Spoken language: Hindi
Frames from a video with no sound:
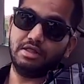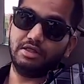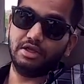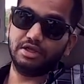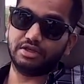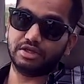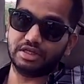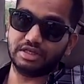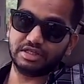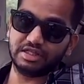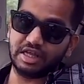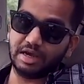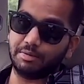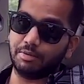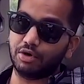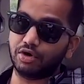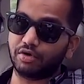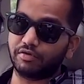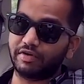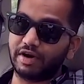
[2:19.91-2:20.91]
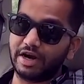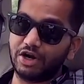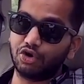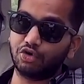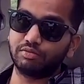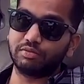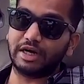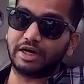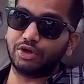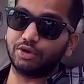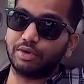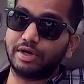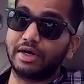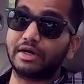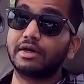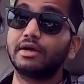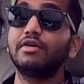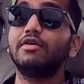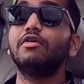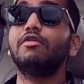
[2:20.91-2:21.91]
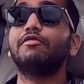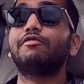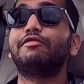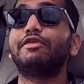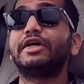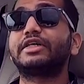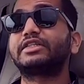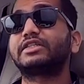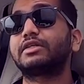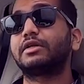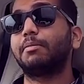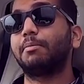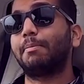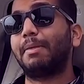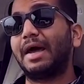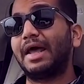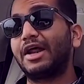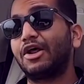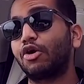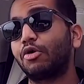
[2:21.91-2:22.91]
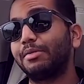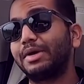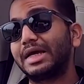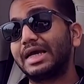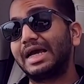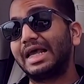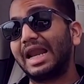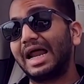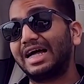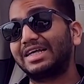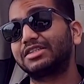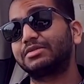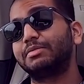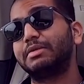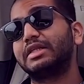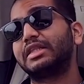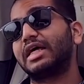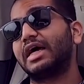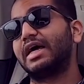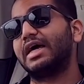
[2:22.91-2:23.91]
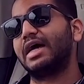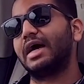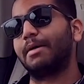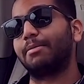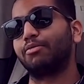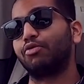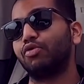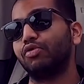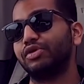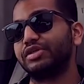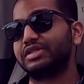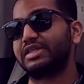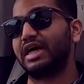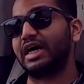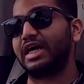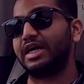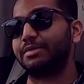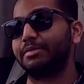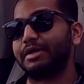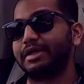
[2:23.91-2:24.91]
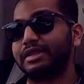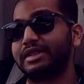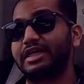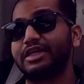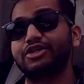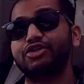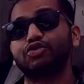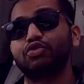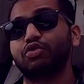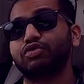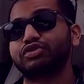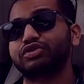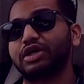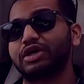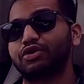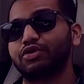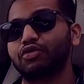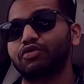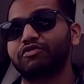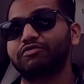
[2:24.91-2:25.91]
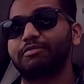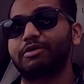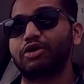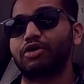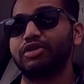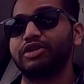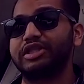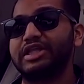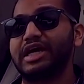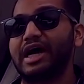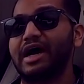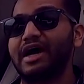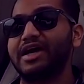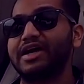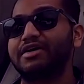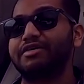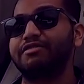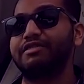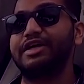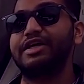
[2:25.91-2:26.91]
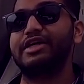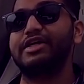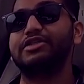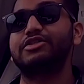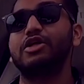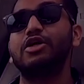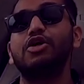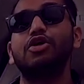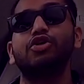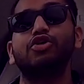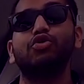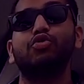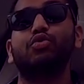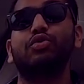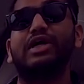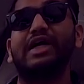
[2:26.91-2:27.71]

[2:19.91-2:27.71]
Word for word: दिस इज द अमाउंट ऑफ हेडरूम दैट यू गेट फिक्स्ड पैनारोमिक ग्लास मिलता है आपको इस गाड़ी में देर इज नो सनरूफ बट ऑन दी हायर वेरियंट यू